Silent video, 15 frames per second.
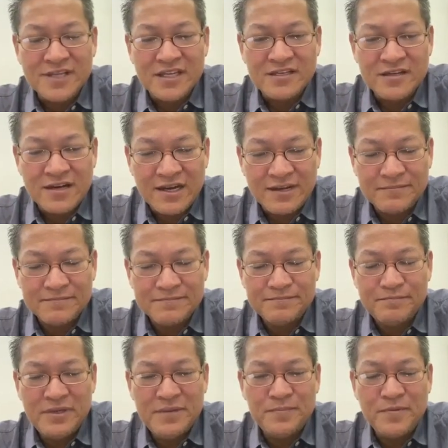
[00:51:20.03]
tại trong
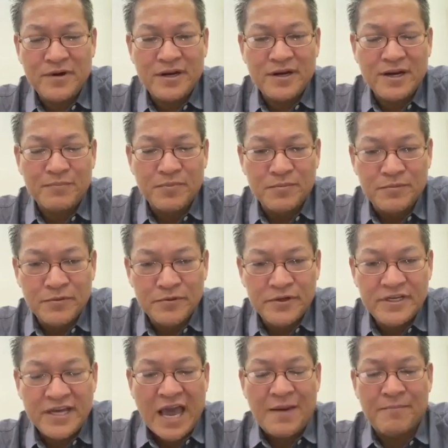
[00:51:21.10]
năm pipon đọc của
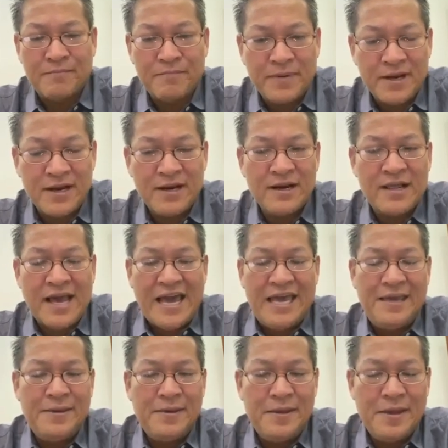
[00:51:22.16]
mũi kèm pel
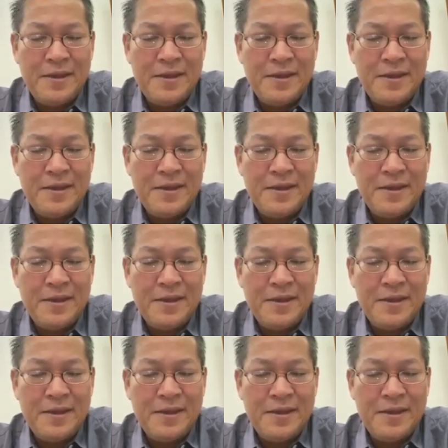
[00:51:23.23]
ngay